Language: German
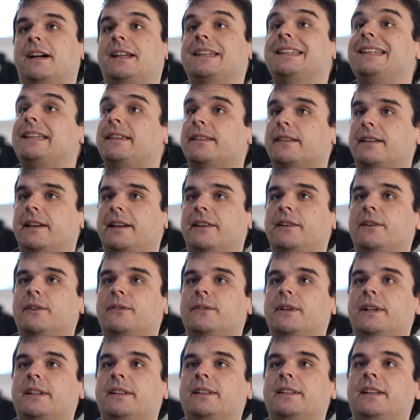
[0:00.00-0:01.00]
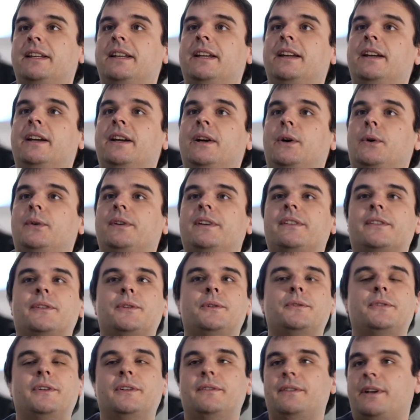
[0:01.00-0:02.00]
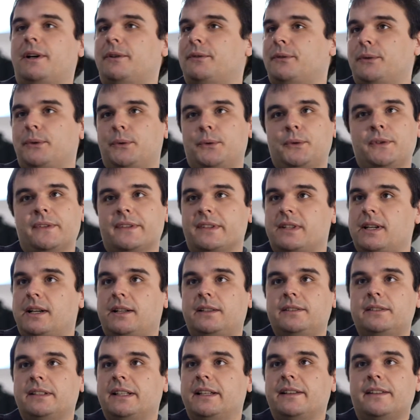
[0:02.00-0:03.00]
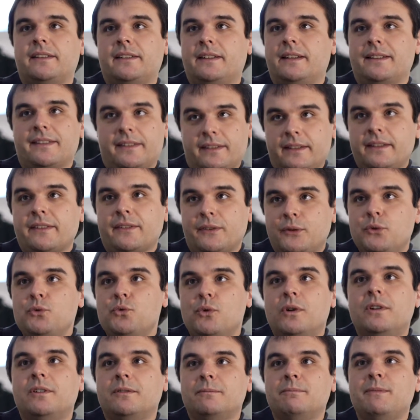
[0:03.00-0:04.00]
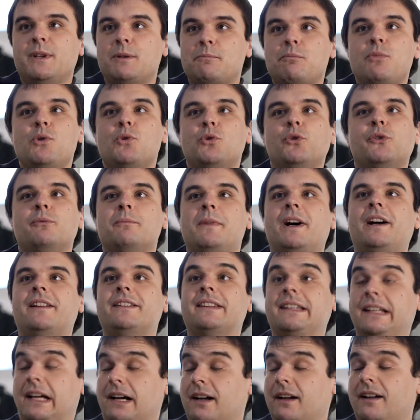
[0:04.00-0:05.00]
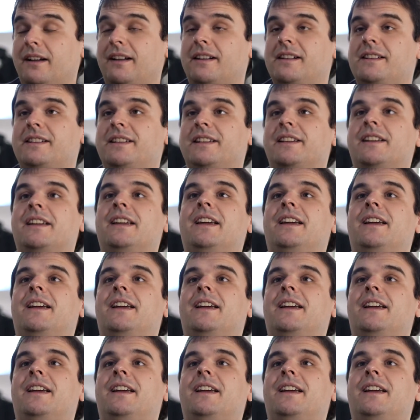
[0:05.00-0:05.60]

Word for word: nichts geändert werden. Und insofern war für uns klar, es, es ist nur mit Blue Smart nachhaltig